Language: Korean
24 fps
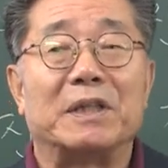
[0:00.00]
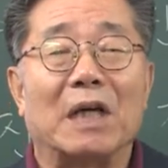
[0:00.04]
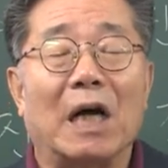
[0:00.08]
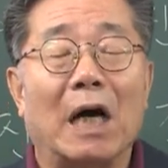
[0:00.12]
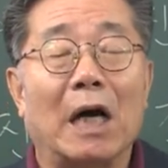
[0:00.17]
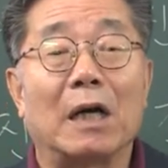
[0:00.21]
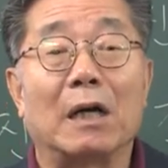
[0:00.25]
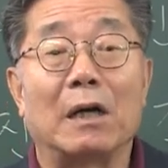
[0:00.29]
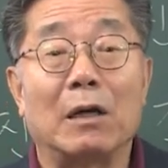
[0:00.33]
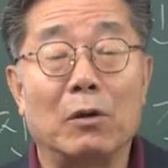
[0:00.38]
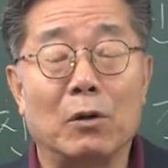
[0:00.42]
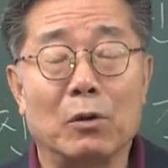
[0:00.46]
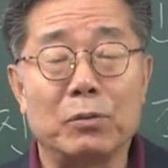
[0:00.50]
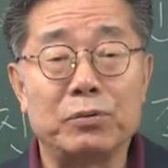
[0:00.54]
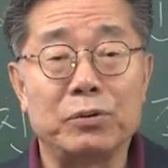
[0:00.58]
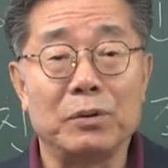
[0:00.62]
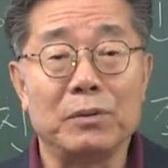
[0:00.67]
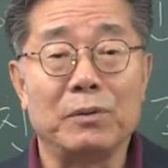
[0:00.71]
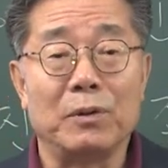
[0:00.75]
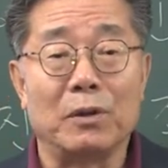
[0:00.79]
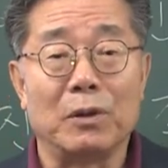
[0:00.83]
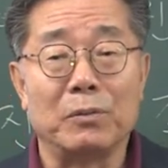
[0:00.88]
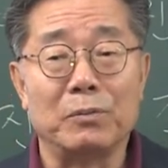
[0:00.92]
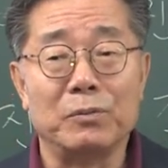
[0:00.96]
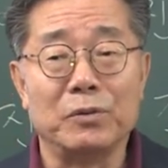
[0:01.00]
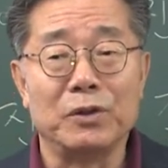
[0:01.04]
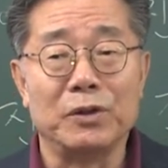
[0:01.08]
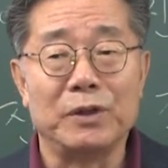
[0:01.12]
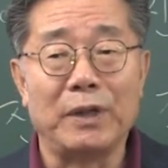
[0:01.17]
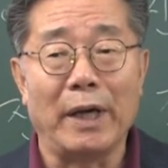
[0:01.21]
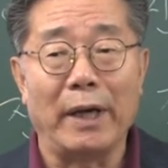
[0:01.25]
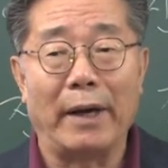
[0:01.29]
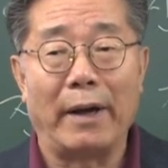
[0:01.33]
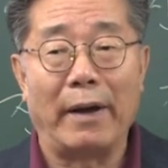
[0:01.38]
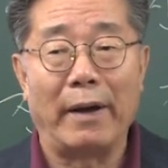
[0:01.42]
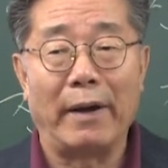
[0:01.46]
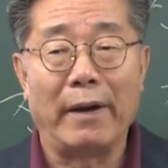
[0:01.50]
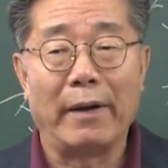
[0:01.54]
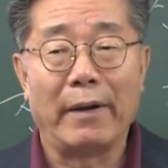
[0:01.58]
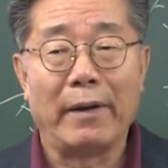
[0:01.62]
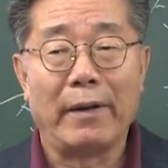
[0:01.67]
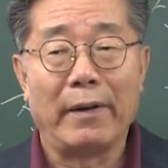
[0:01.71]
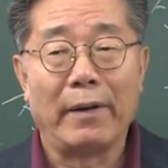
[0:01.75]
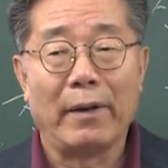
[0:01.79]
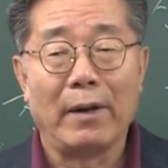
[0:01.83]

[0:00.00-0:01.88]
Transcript: 자아가 없은 없는데